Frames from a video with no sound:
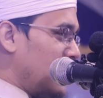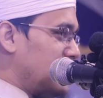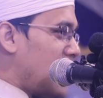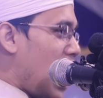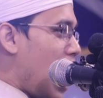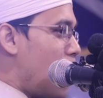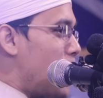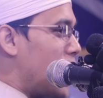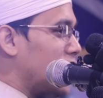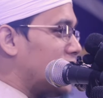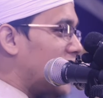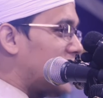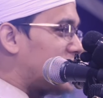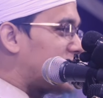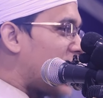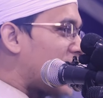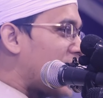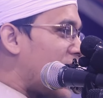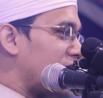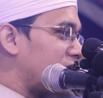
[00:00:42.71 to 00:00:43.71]
যে আমাদের
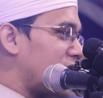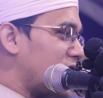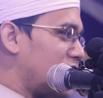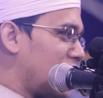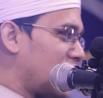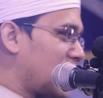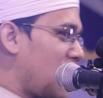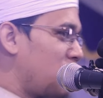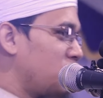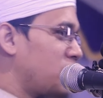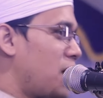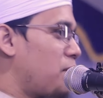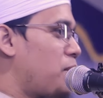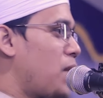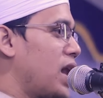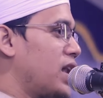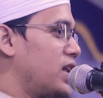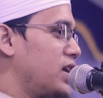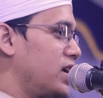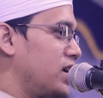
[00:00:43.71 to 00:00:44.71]
টাকায় তাদেরকে আমরা
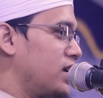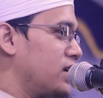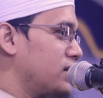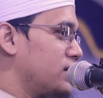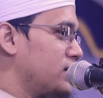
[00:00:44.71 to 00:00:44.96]
পালি